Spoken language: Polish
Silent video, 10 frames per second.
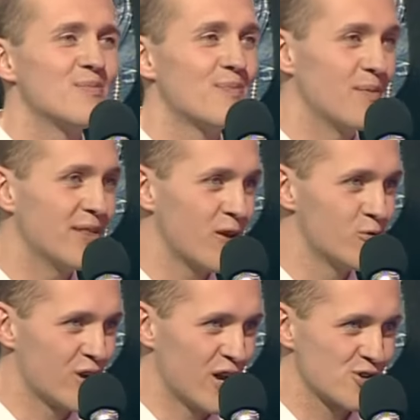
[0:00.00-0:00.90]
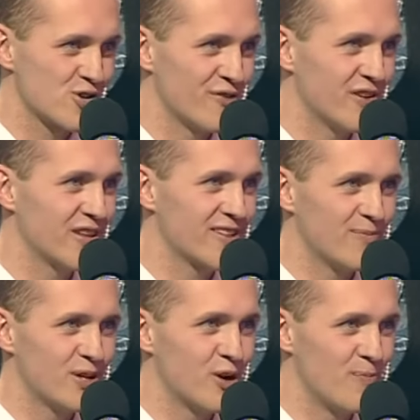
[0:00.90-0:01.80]
Pamiętaj, Łukasz, że w jednej z
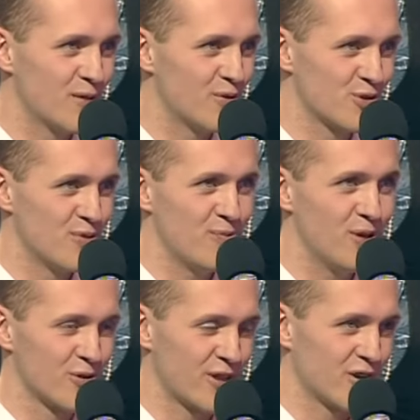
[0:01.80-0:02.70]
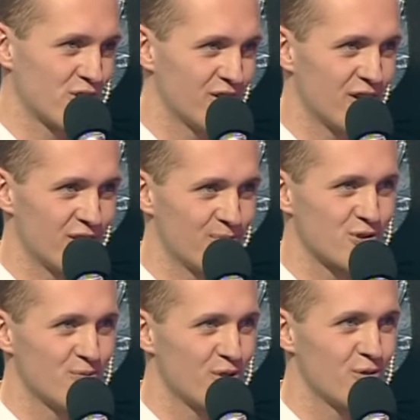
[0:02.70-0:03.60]
tamtych kopert może być minus, także interes Ja
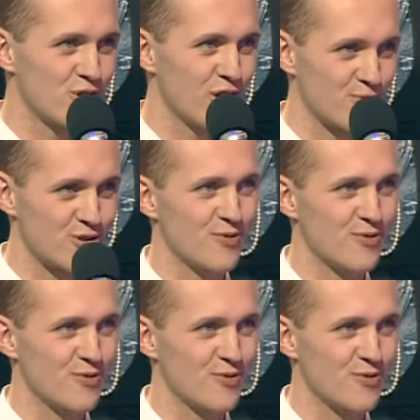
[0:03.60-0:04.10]
może być wiem, ale równie